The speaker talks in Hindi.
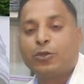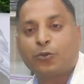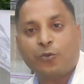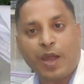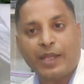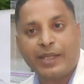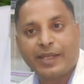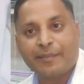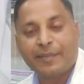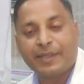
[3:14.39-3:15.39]
तो वाइट
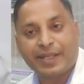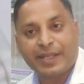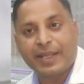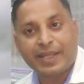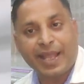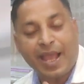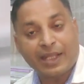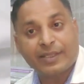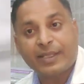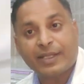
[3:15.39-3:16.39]
डेनम में देखिए कि
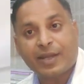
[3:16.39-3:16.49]
अंदर